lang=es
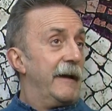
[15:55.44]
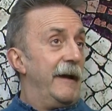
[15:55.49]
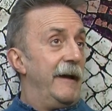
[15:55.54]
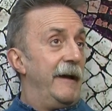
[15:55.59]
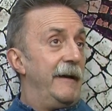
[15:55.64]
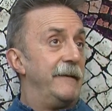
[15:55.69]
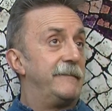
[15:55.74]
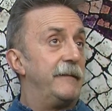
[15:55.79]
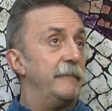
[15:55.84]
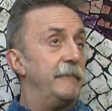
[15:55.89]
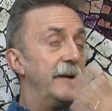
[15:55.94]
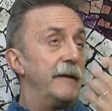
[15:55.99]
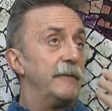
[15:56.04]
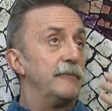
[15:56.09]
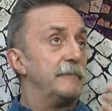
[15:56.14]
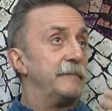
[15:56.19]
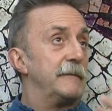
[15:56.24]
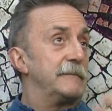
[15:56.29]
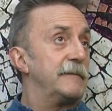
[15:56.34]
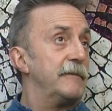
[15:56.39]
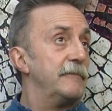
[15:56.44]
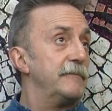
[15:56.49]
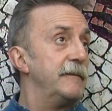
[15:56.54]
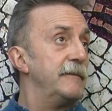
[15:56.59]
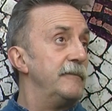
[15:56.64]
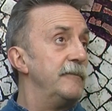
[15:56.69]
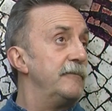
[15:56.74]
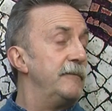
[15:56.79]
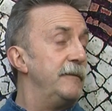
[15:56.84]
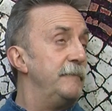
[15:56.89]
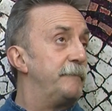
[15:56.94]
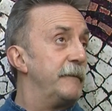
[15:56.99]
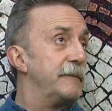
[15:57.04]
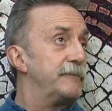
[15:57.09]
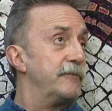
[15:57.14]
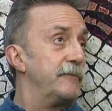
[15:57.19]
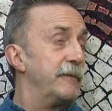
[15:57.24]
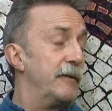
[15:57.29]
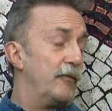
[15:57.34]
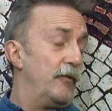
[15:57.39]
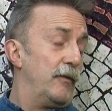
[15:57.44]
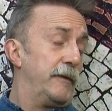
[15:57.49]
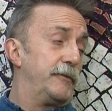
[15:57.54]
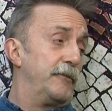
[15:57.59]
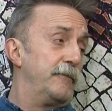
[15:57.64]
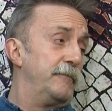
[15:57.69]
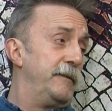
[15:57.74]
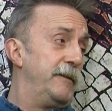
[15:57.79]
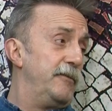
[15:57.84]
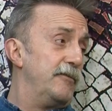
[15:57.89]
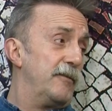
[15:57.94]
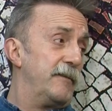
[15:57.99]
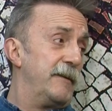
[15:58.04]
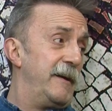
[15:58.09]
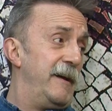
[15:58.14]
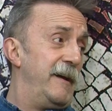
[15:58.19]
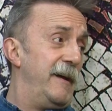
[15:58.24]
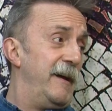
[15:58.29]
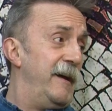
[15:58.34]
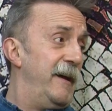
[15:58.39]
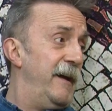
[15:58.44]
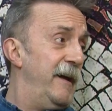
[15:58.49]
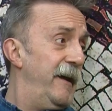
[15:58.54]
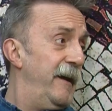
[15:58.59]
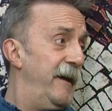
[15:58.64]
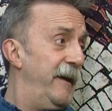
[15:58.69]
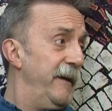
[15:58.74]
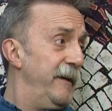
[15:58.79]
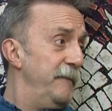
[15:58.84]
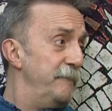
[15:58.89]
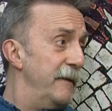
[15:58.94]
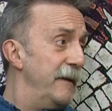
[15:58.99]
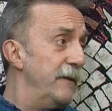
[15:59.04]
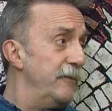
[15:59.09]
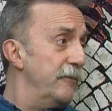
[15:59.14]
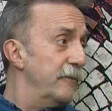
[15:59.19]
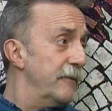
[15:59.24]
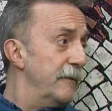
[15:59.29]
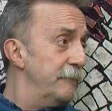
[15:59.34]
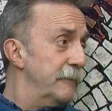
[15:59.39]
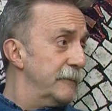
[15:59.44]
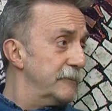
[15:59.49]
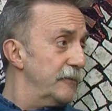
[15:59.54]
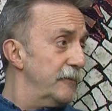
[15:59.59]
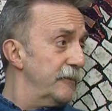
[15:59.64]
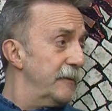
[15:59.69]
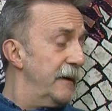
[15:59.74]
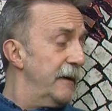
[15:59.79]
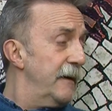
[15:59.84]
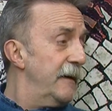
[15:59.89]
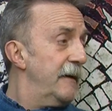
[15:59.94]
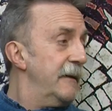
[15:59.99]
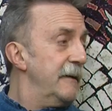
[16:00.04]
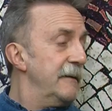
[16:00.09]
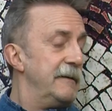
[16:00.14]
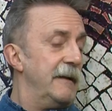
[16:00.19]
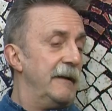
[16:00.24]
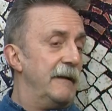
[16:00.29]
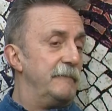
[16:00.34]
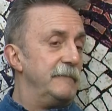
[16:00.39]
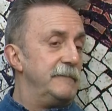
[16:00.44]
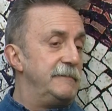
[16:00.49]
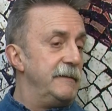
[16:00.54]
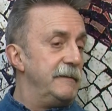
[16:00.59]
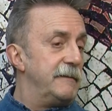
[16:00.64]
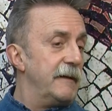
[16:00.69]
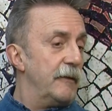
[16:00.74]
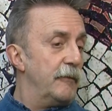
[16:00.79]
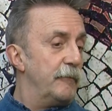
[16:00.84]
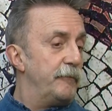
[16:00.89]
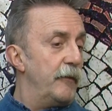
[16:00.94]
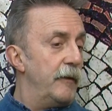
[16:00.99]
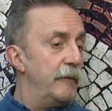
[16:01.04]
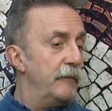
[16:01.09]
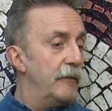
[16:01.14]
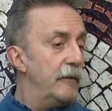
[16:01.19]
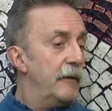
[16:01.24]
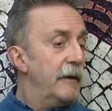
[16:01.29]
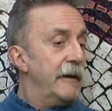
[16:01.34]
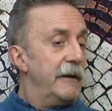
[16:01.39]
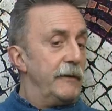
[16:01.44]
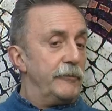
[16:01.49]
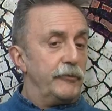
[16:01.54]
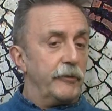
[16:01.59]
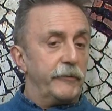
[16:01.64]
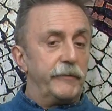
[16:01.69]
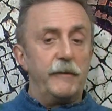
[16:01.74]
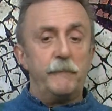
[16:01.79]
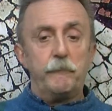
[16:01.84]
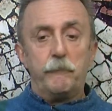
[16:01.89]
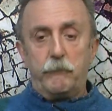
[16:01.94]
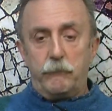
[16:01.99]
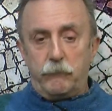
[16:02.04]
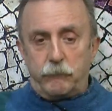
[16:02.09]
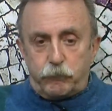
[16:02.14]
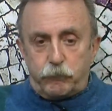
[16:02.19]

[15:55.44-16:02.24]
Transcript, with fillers: que este verano pasado he tenido un impacto de 4 millones y medio de personas de la visita a los pueblos. Entonces,